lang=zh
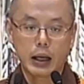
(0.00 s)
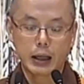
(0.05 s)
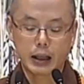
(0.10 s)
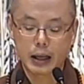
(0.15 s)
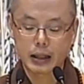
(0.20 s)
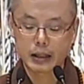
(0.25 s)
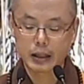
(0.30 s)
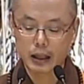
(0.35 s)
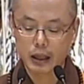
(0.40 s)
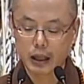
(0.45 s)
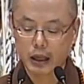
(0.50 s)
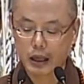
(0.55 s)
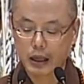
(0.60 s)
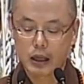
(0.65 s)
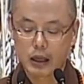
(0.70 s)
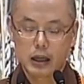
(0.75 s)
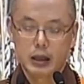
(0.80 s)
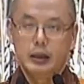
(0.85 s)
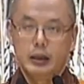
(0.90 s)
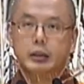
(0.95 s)
看这里，
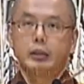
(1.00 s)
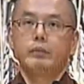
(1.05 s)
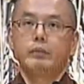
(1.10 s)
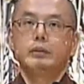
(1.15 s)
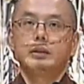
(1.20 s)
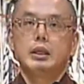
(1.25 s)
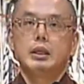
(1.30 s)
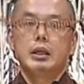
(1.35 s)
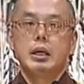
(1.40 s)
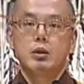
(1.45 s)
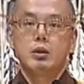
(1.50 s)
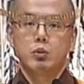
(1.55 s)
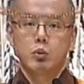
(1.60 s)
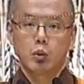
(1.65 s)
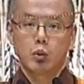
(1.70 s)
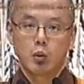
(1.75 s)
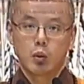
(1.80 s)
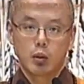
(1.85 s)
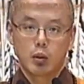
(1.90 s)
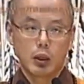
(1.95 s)
师傅的念
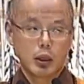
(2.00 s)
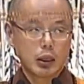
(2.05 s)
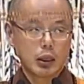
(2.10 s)
珠。